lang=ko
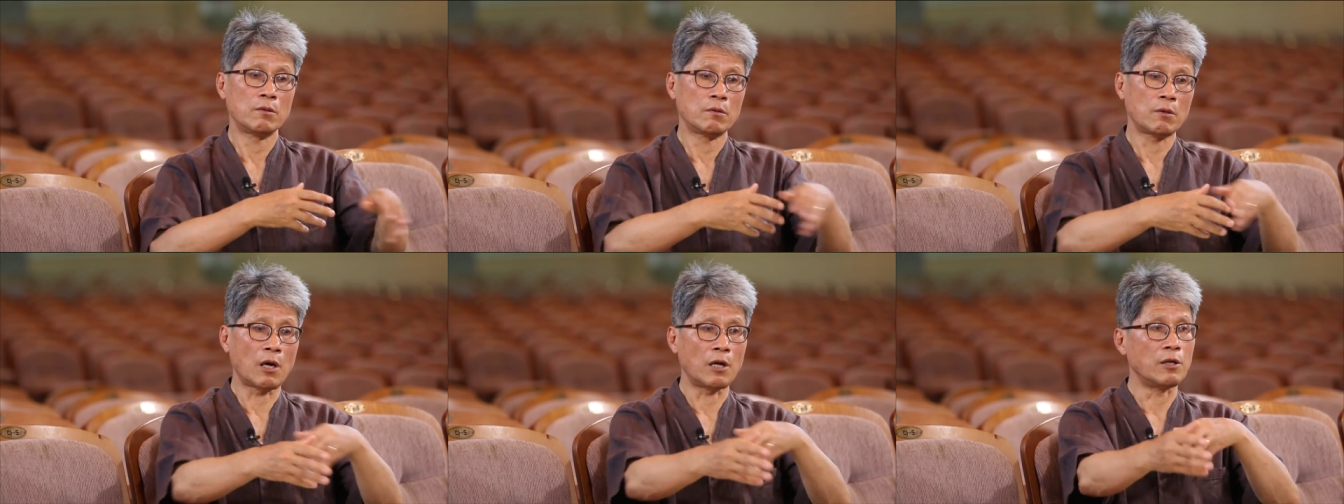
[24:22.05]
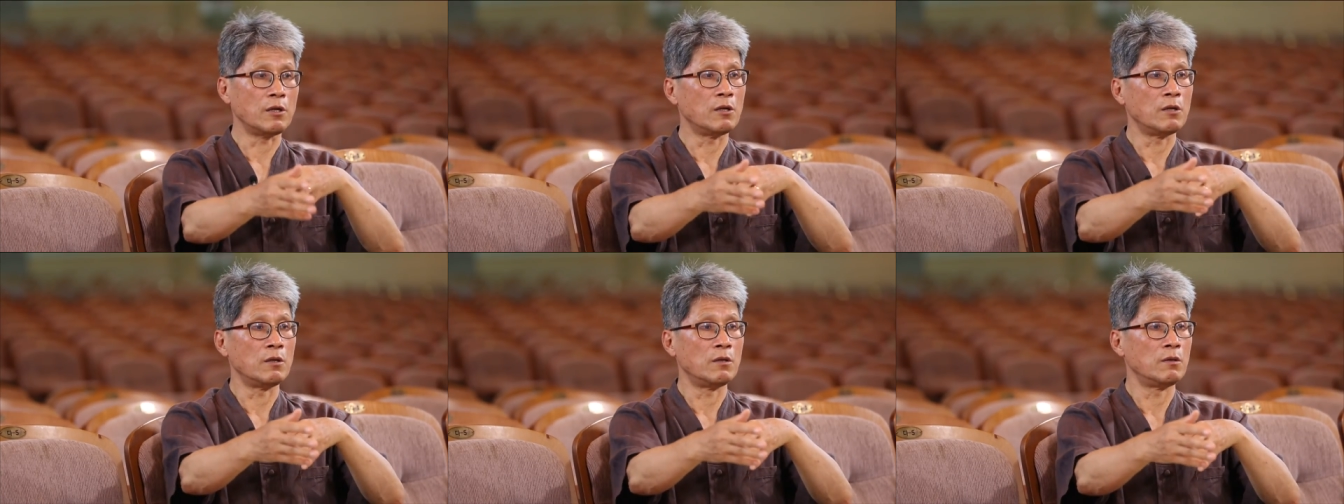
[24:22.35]

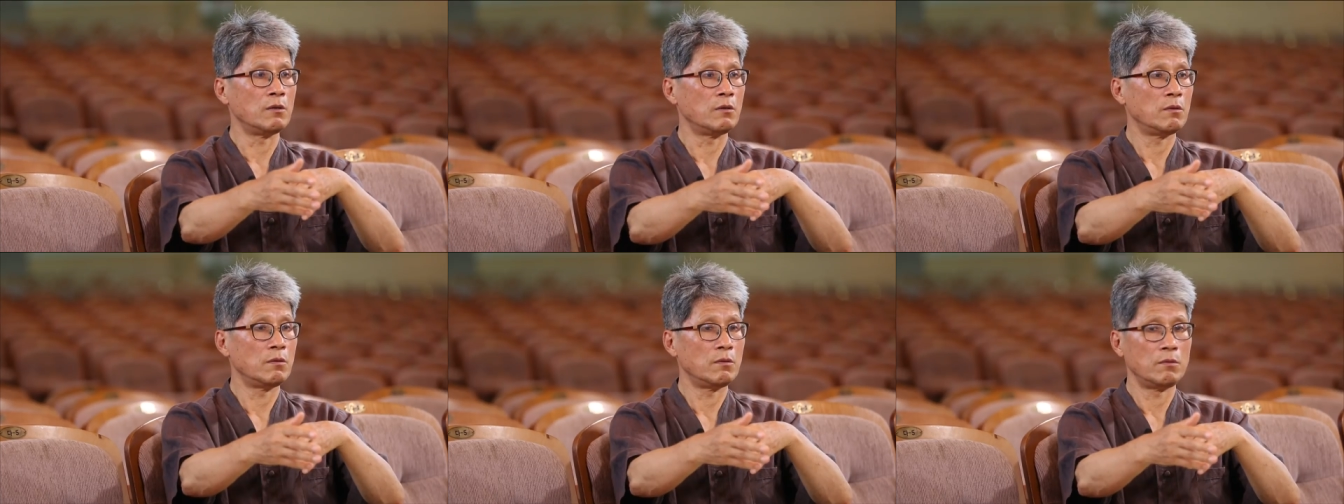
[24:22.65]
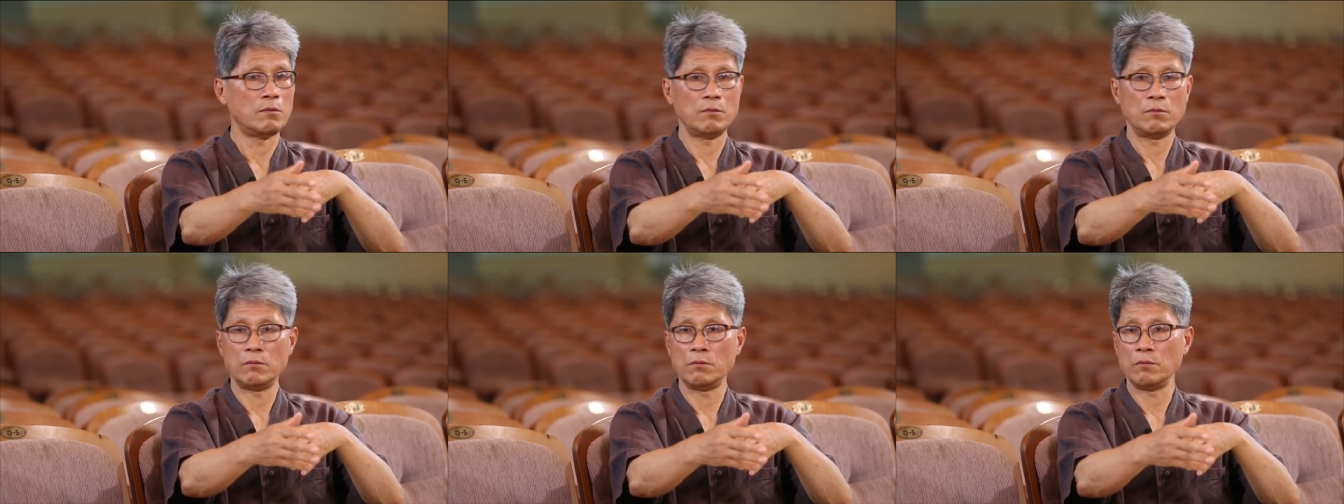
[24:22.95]
다리를
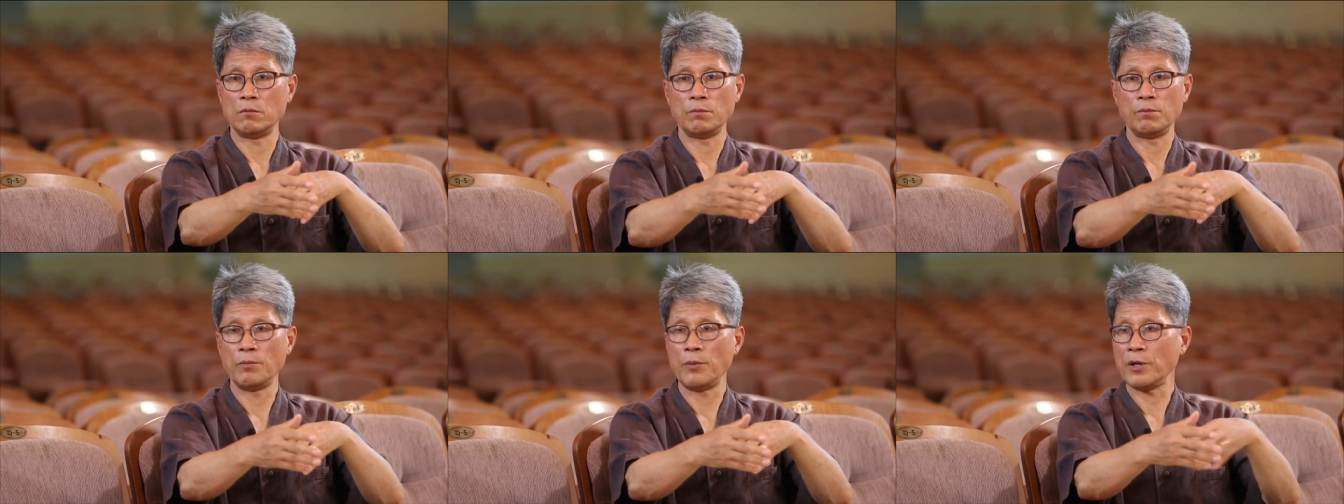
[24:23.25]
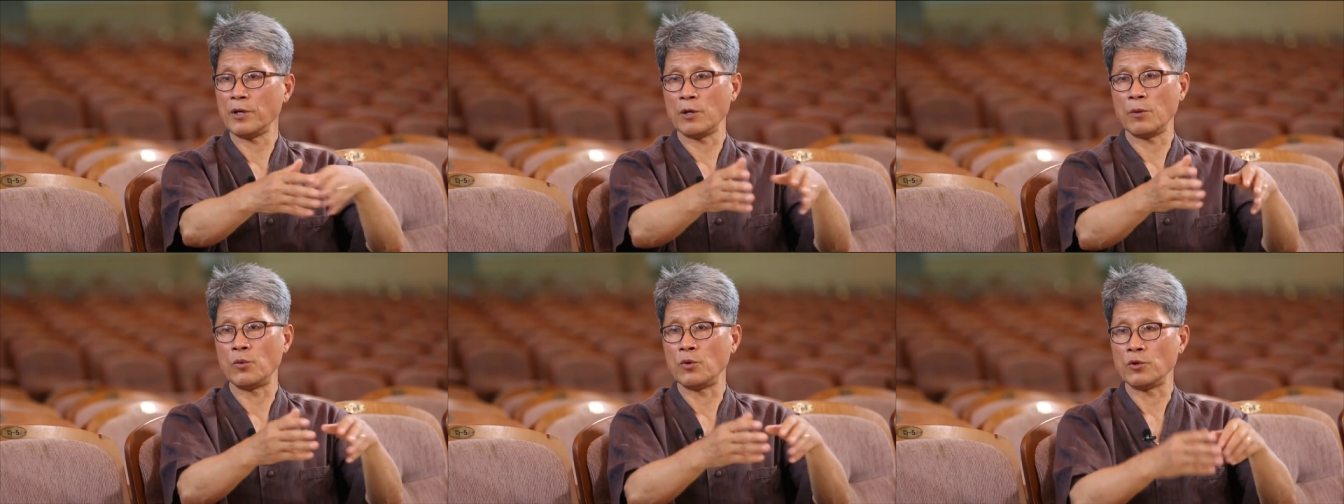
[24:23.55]

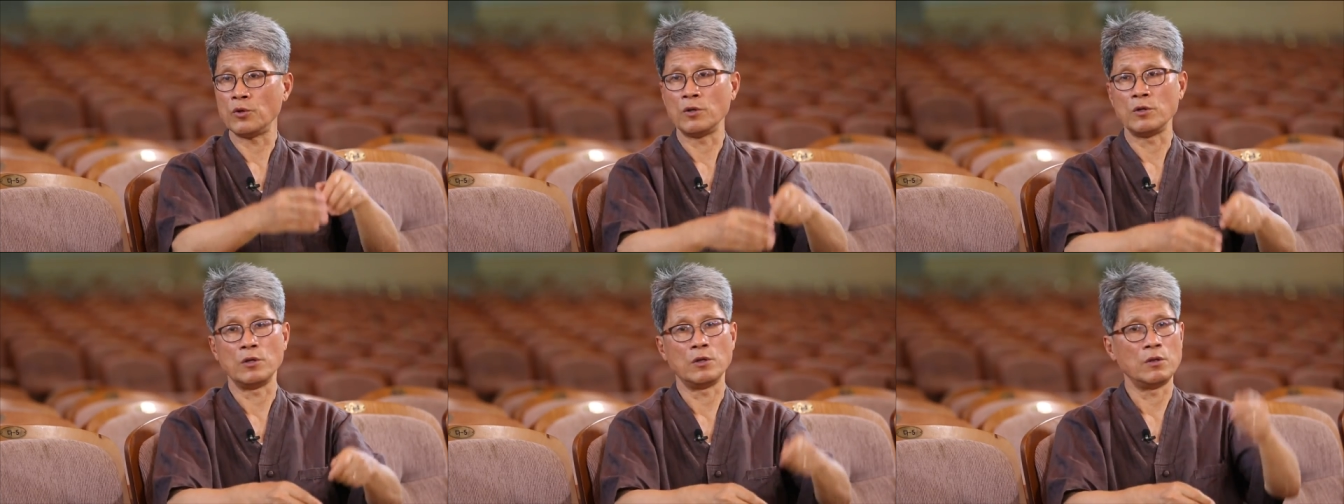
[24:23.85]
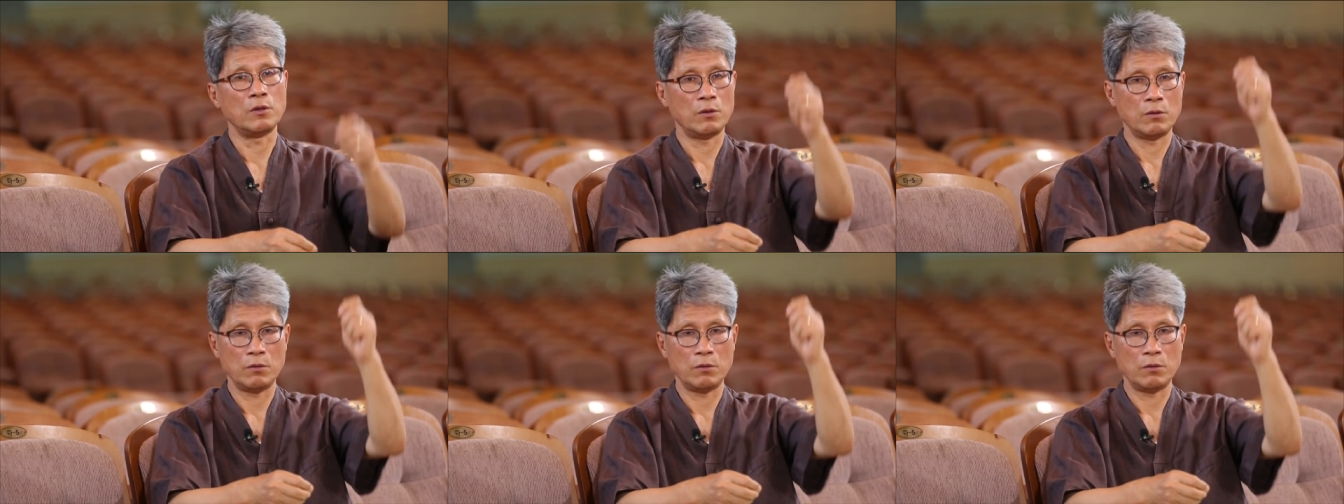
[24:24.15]
뺏겨보더니